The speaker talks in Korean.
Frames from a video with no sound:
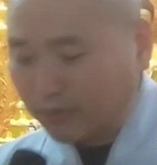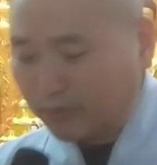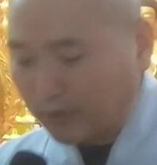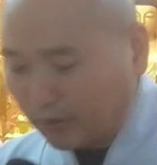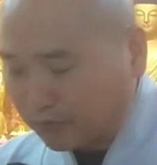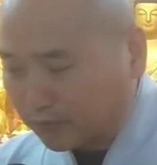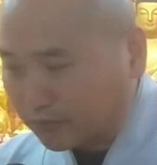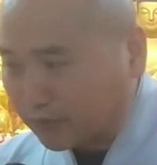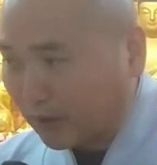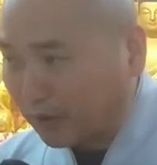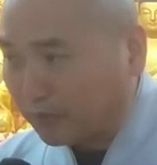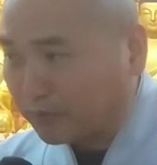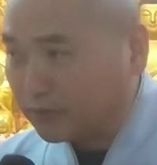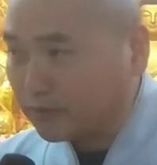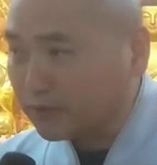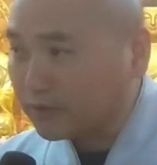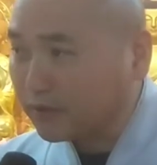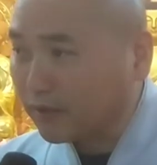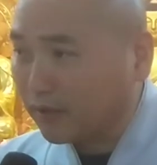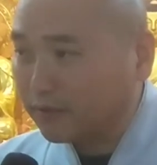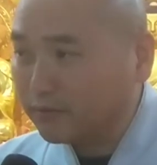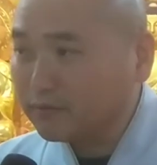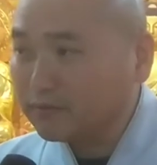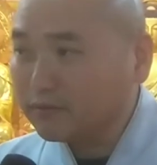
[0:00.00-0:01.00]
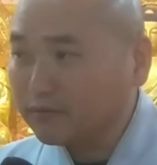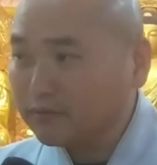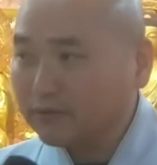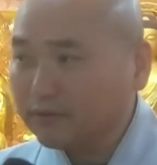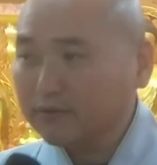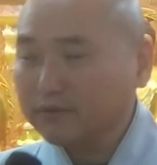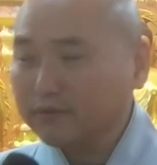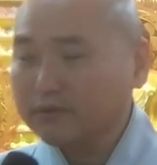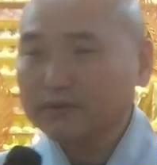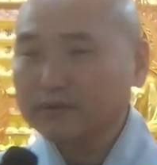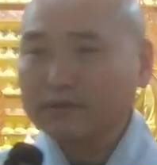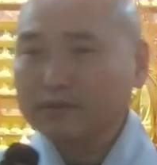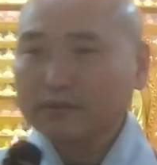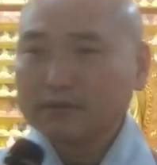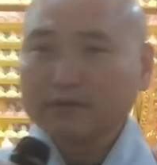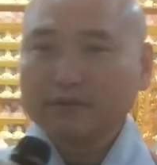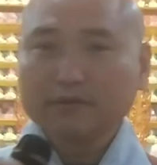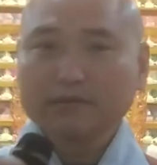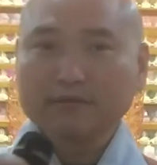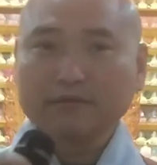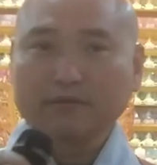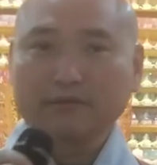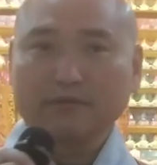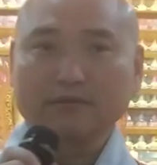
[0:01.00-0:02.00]
계속 나오니까요.
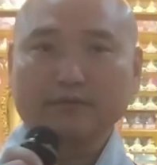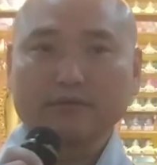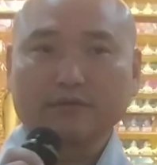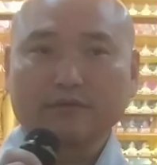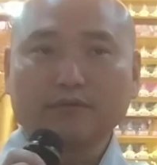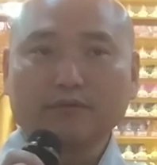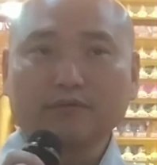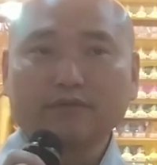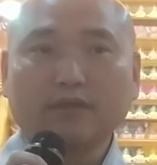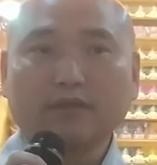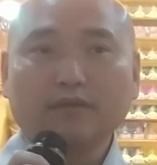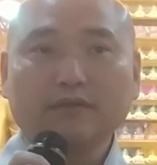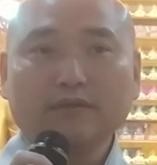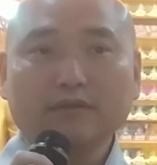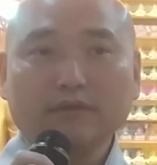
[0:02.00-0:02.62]
음, 그런데